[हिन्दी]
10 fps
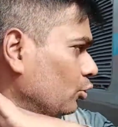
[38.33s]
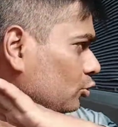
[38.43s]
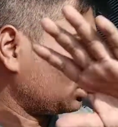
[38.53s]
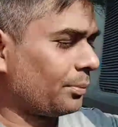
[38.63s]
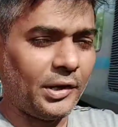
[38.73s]

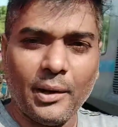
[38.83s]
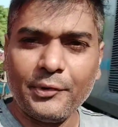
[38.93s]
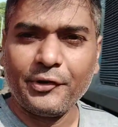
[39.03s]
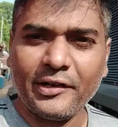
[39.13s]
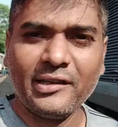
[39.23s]
दोनों तरफ यहाँ
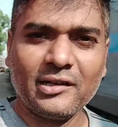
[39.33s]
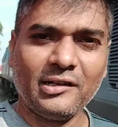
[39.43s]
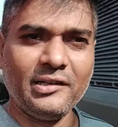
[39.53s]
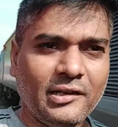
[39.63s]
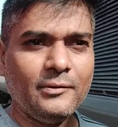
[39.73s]
पे ट्रेनें
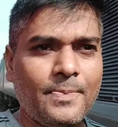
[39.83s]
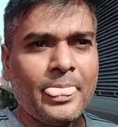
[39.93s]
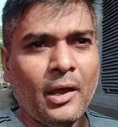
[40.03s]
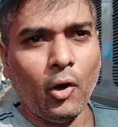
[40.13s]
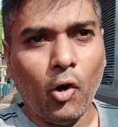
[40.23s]
खड़ी हैं
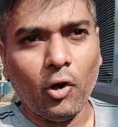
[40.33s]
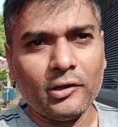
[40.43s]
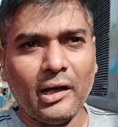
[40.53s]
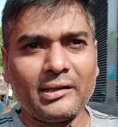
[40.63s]
और